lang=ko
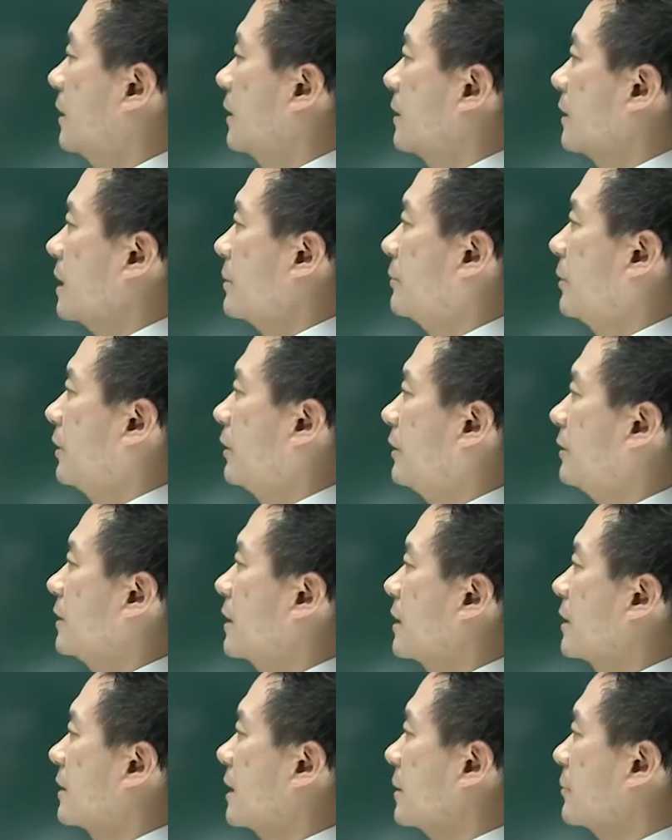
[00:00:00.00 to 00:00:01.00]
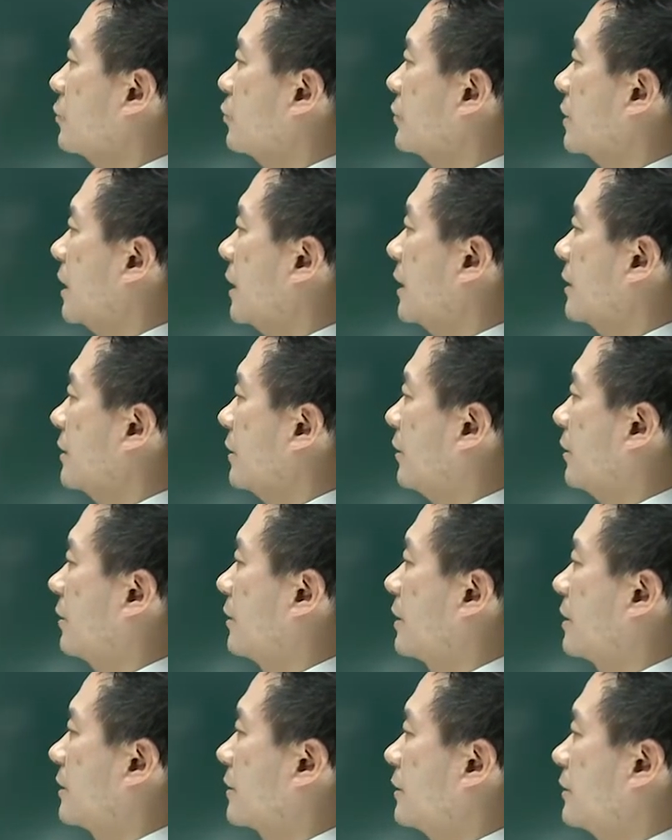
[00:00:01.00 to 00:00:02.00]
3번 쌍무계약에서
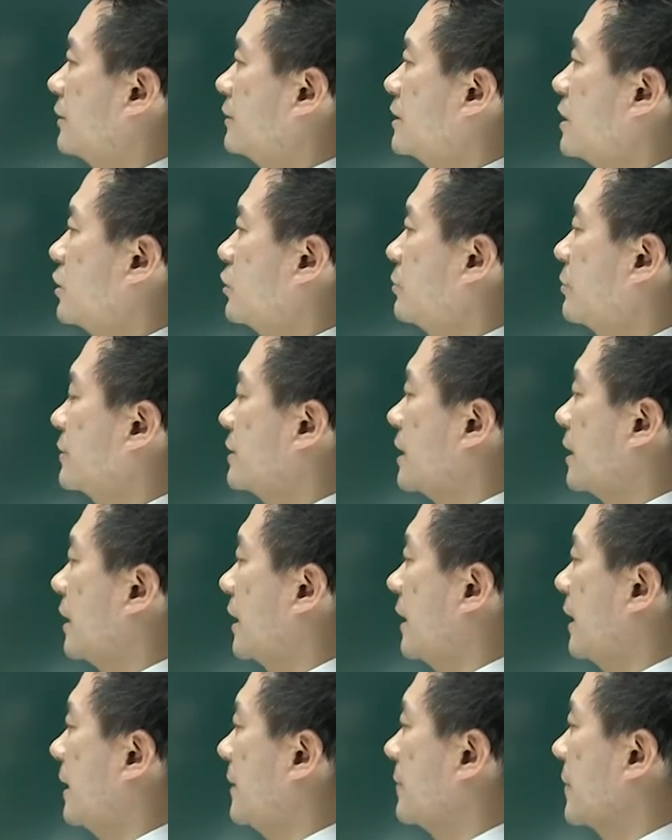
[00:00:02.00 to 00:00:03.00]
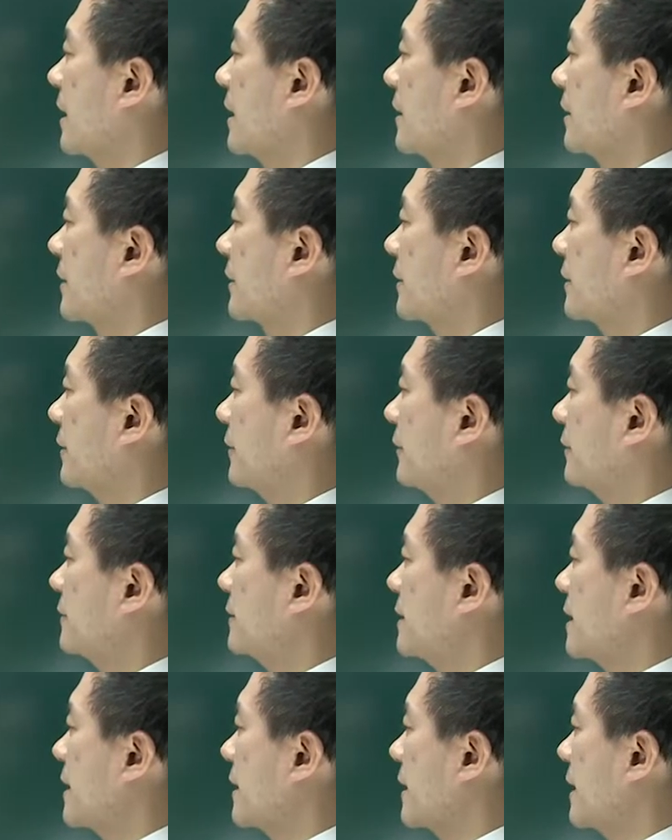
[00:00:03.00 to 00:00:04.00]
선이행 의무자가
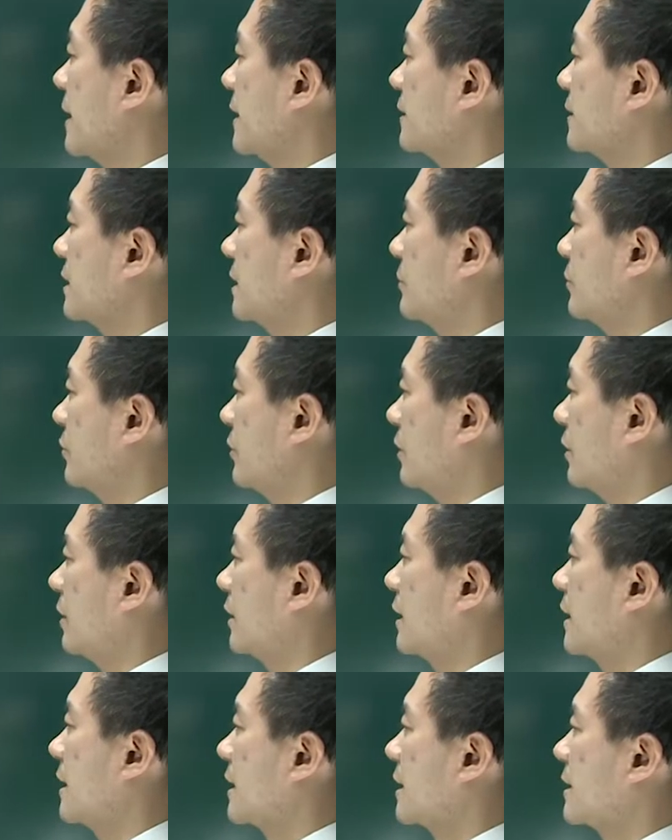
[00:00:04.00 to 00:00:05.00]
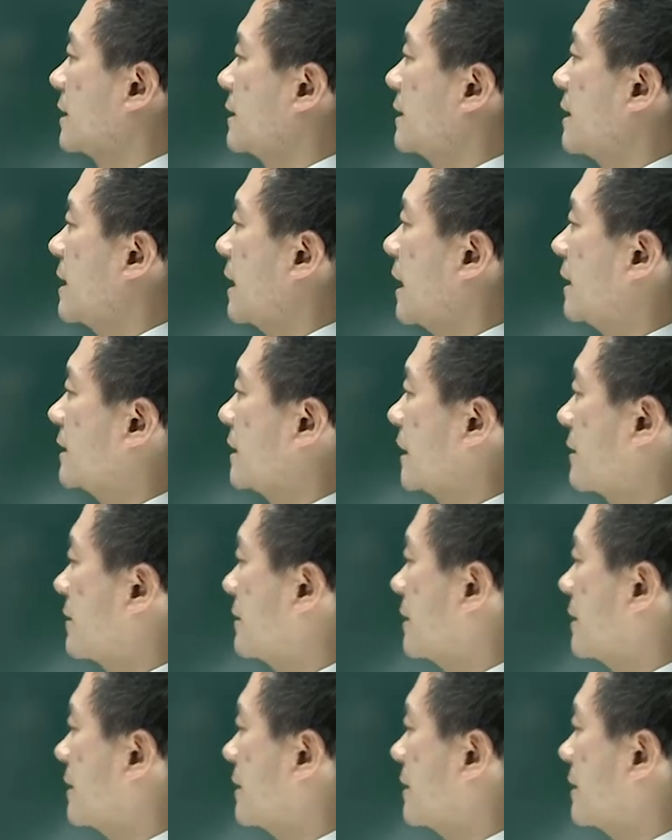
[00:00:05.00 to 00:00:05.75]
선이행해야 할 채무를 이행하지 않은